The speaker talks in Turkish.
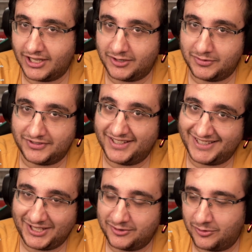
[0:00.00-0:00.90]
ayrı bir
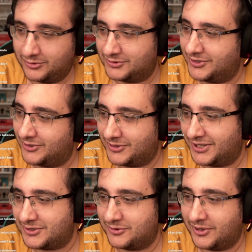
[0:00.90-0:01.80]
detayın olduğu türden
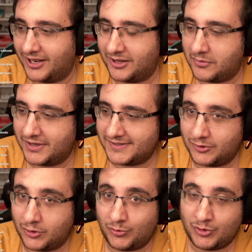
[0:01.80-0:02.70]
açık dünyadan
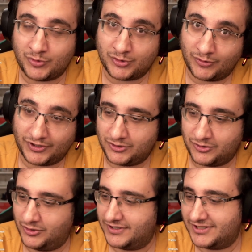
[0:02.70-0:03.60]
bahsediyorum. Ubisoft
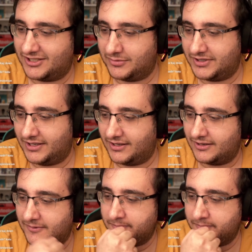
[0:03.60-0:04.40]
açık dünyası gibi değil yani.